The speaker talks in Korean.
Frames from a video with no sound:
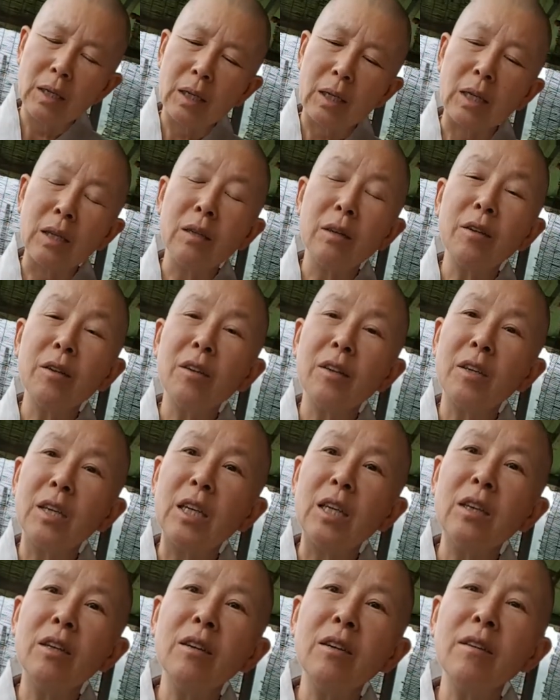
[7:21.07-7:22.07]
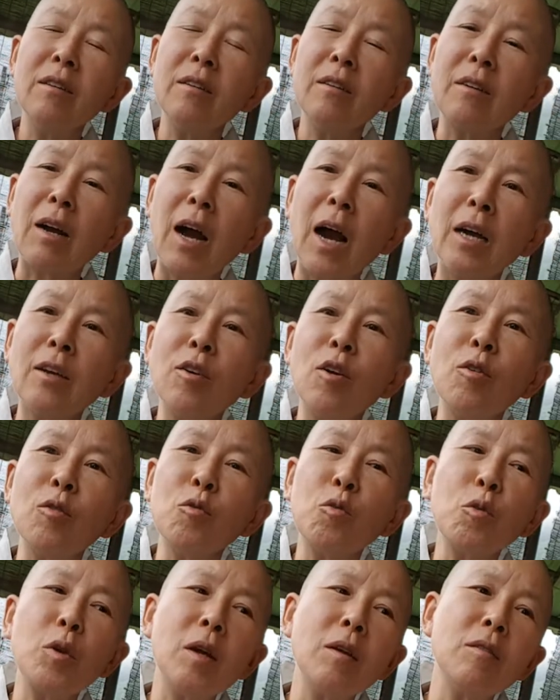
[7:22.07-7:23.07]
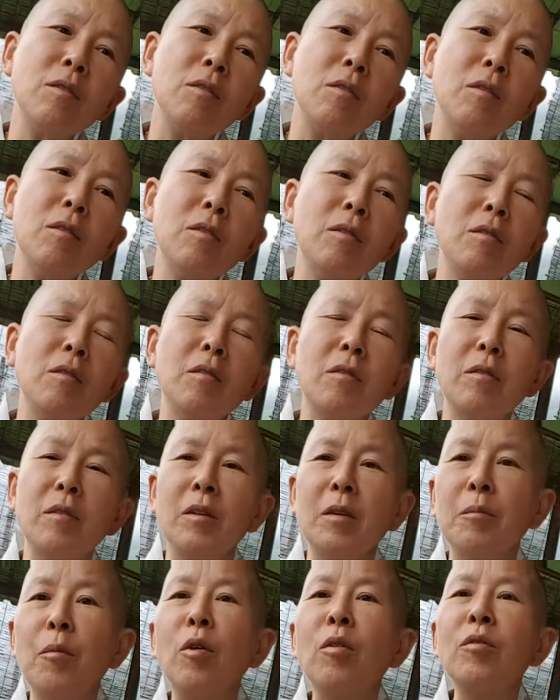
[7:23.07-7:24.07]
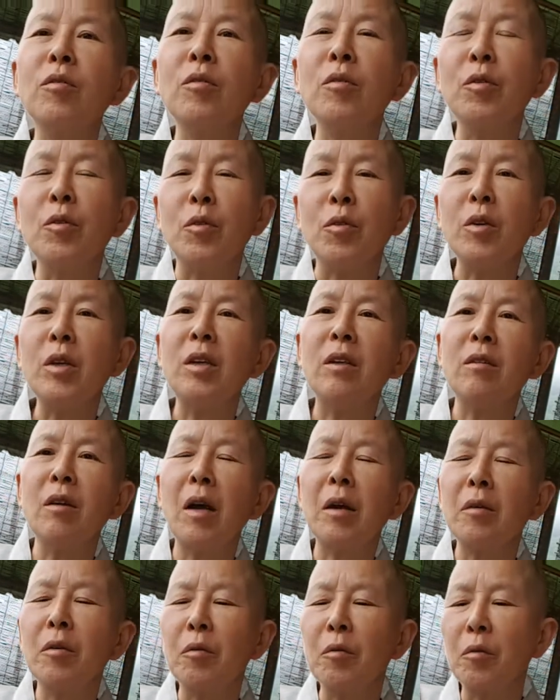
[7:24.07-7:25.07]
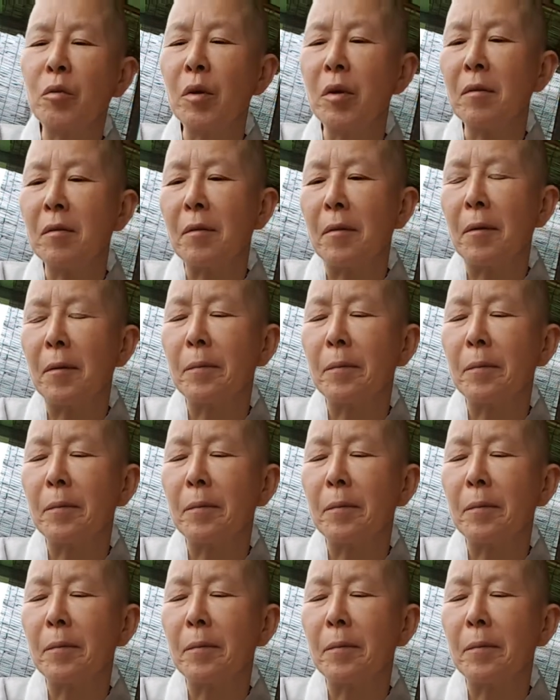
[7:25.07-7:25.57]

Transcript: 있는 있는 환경 속에서 먹는 거죠. 있는 환경 속에서